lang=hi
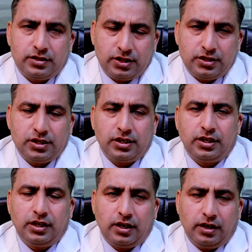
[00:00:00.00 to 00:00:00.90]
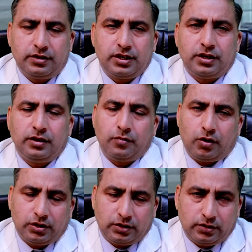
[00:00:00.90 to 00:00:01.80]
जिंजर की हरी चटनी
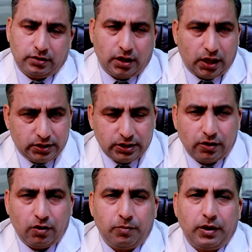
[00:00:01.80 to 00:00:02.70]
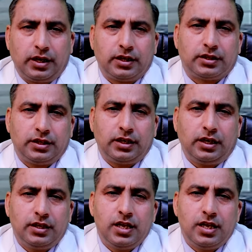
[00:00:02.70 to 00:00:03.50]
बहुत अच्छा रोल प्ले करती है